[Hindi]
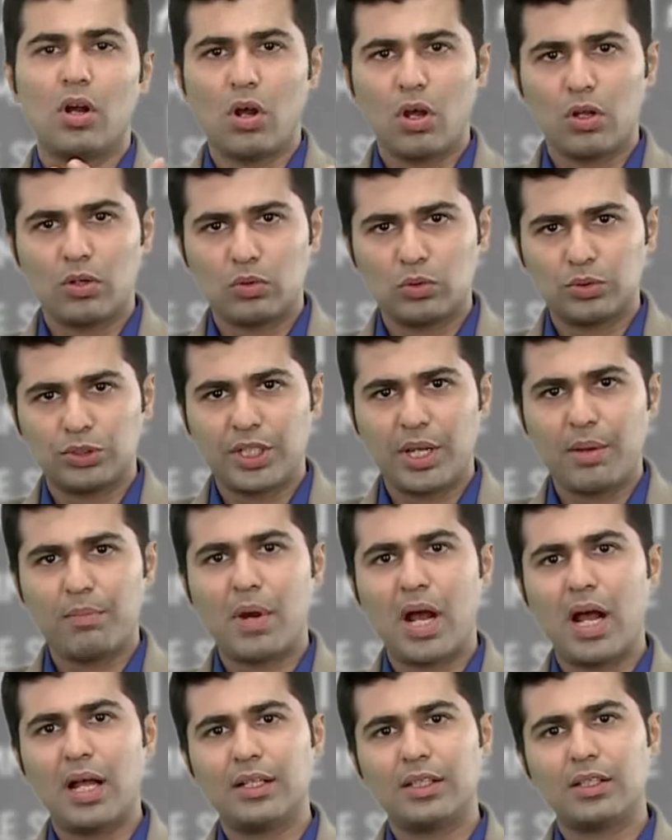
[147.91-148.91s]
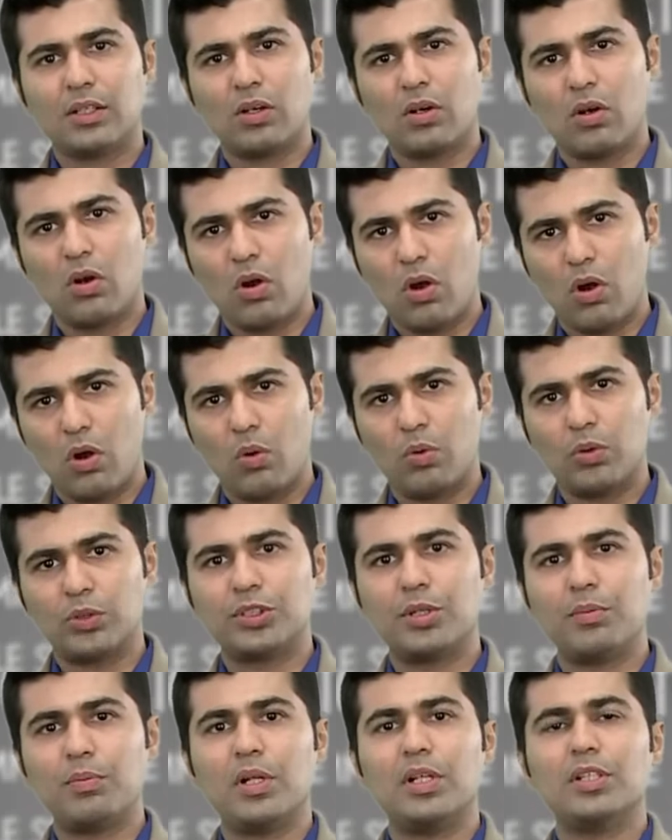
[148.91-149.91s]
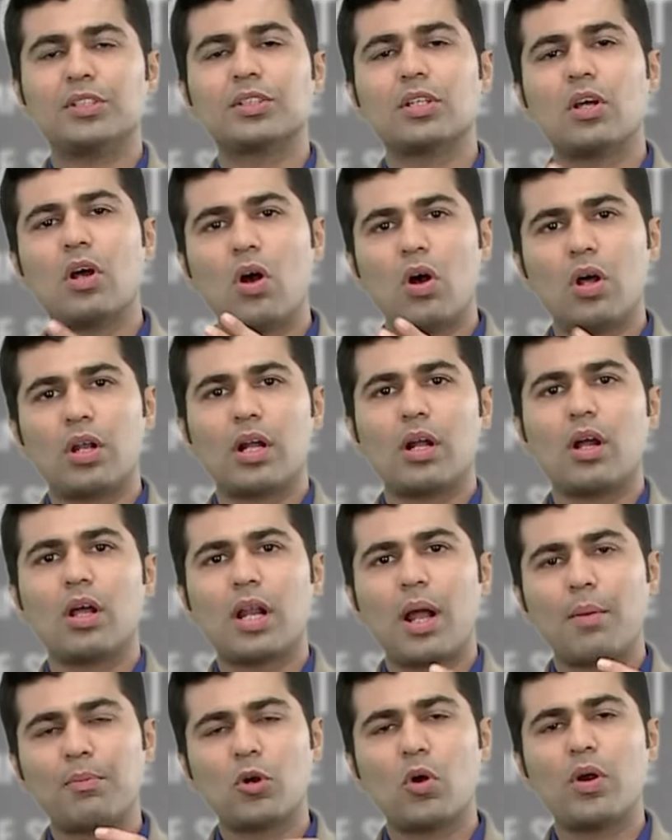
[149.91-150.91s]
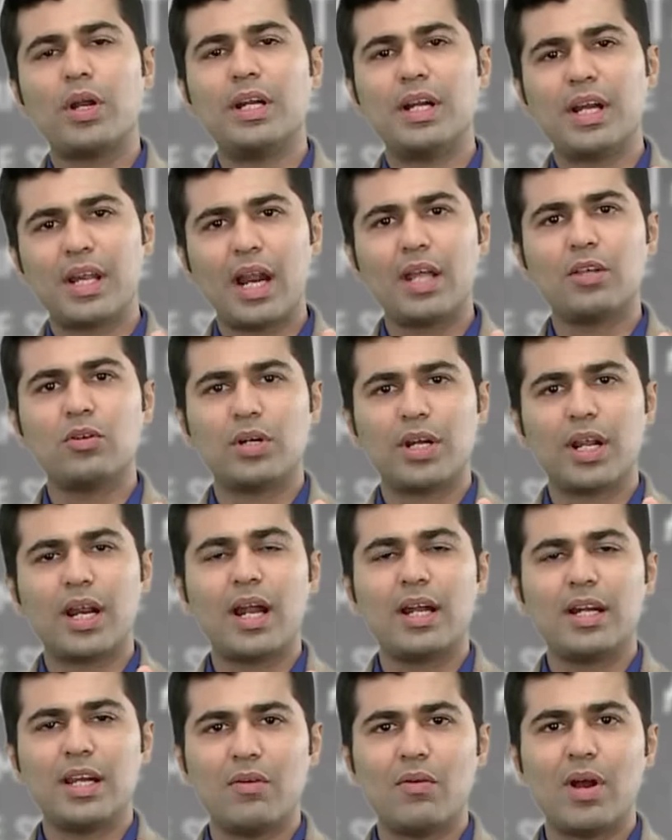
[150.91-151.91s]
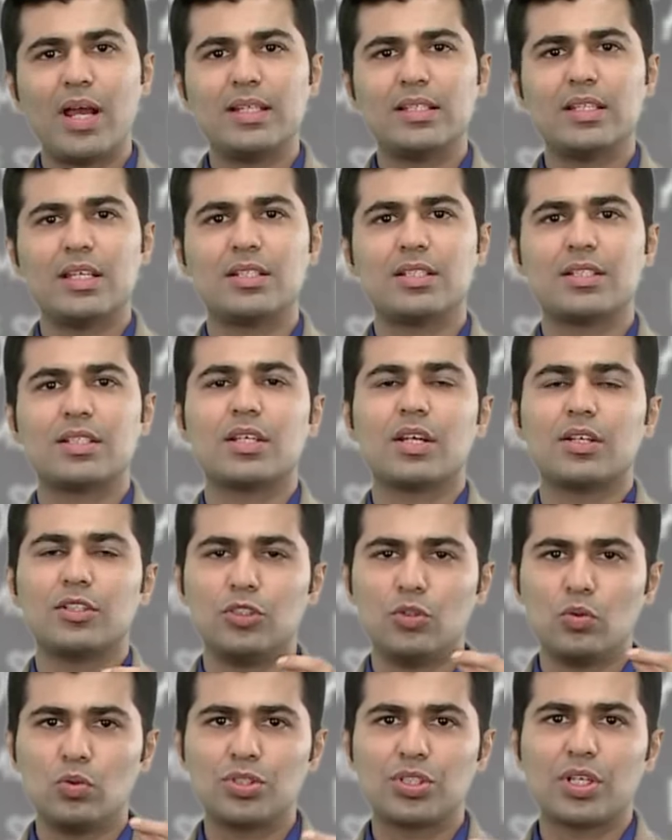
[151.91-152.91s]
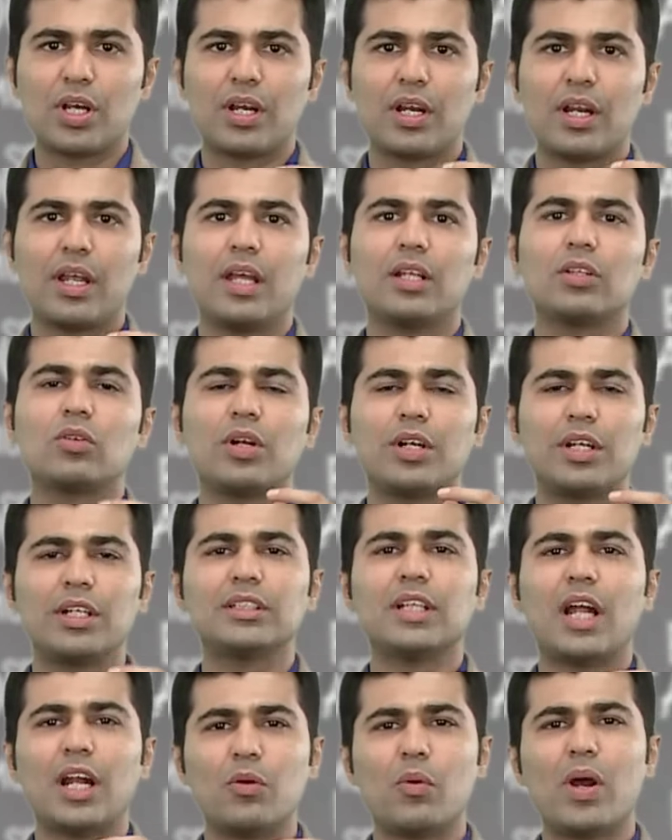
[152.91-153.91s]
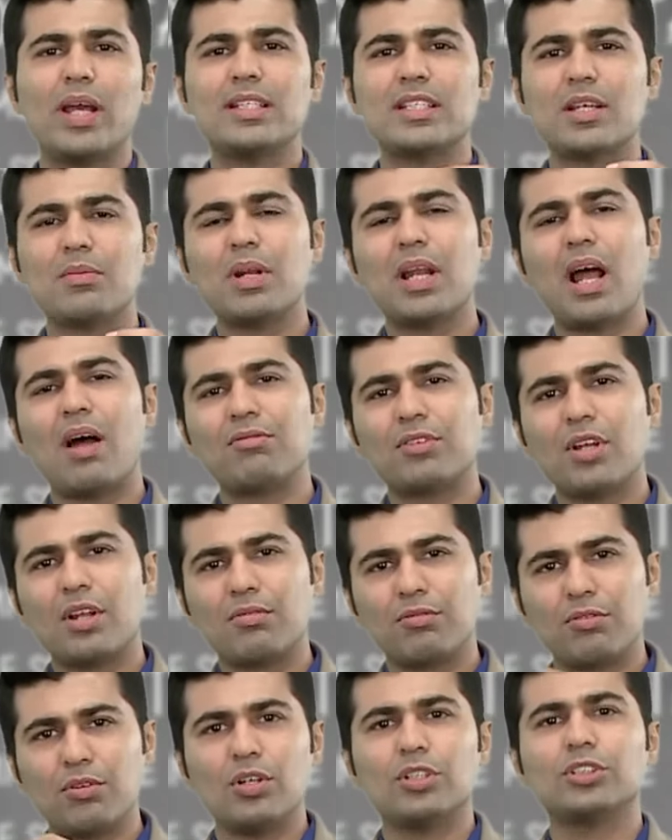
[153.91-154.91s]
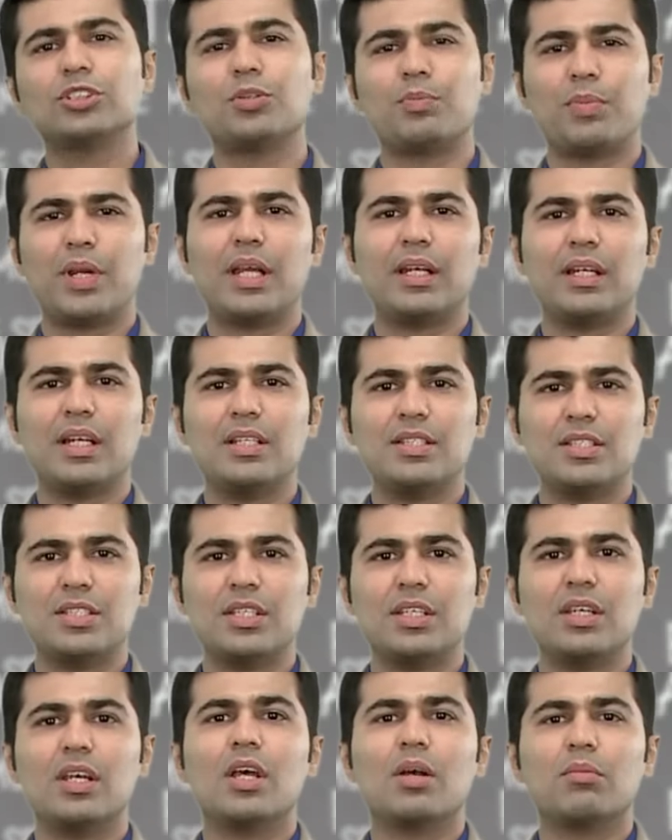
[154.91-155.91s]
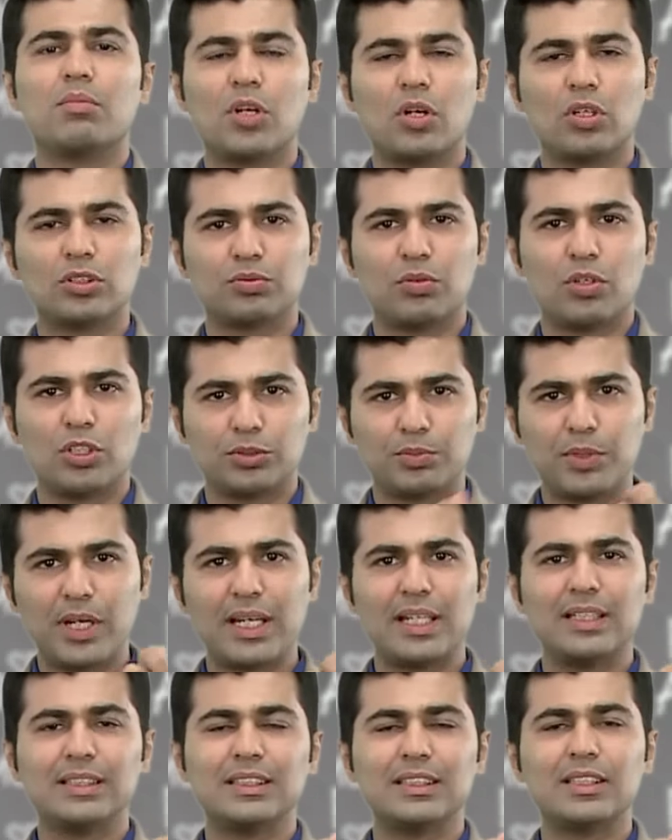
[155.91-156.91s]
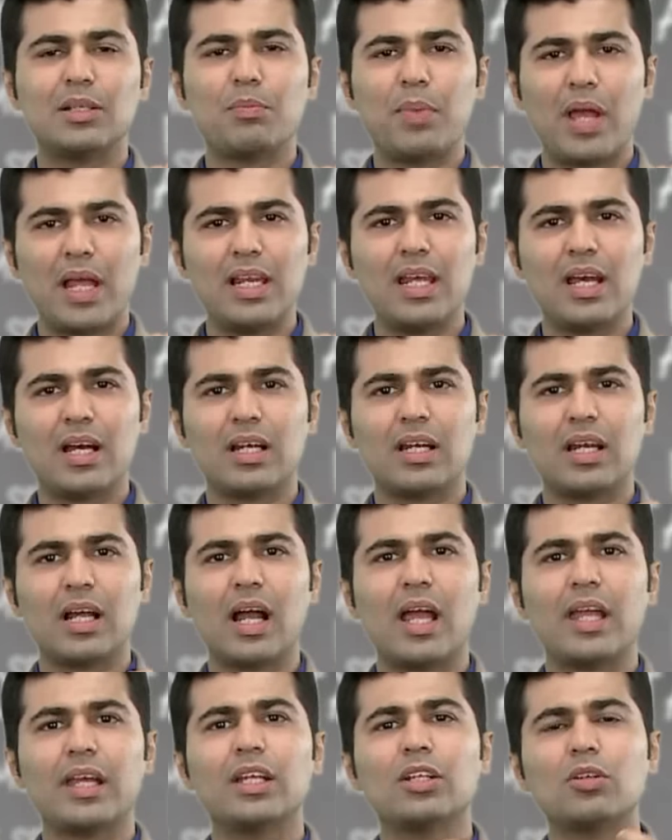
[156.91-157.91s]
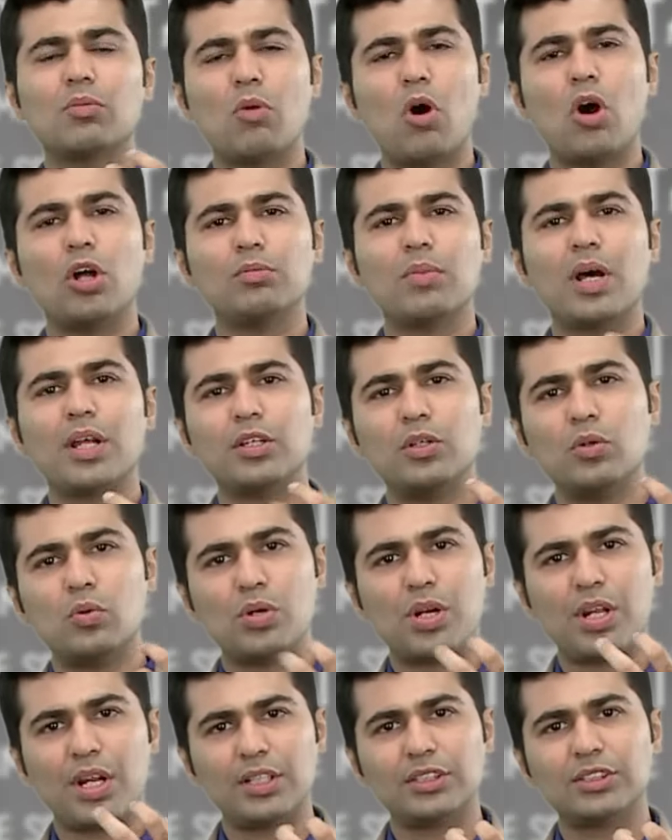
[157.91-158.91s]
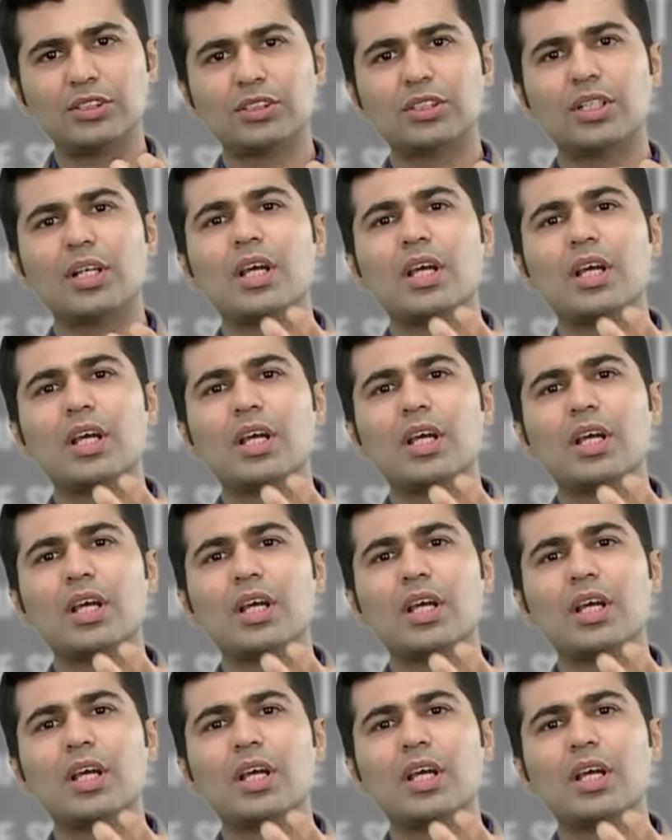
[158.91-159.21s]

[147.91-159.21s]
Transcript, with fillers: और उसके बाद ओसी पिल्स और अगर आपको इंट्रा यूटराइन डिवाइसेस यूज़ करने हैं तो इट इज़ एडवाइजेबल आफ्टर फर्स्ट प्रेगनेंसी बिकॉज फर्स्ट प्रेगनेंसी से पहले अगर लगाएंगे तो बहुत बार यूट्रस